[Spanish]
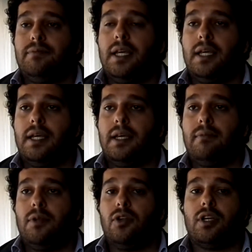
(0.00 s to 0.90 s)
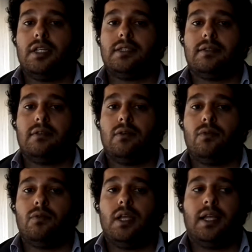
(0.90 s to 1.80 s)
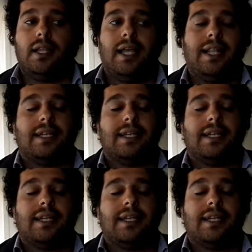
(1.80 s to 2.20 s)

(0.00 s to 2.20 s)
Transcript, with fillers: eh, lo que es el,